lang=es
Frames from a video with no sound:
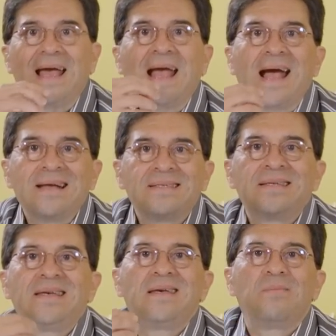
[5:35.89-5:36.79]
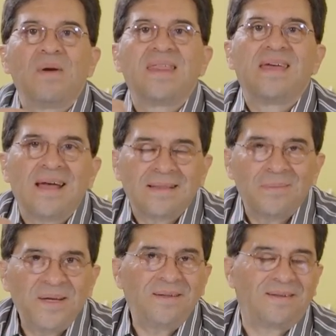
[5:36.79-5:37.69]
casi
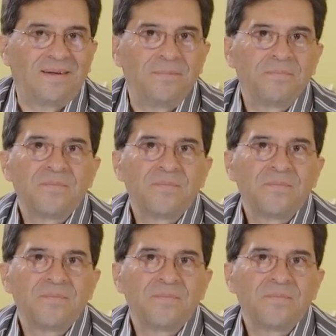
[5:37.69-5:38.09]
inmediatamente.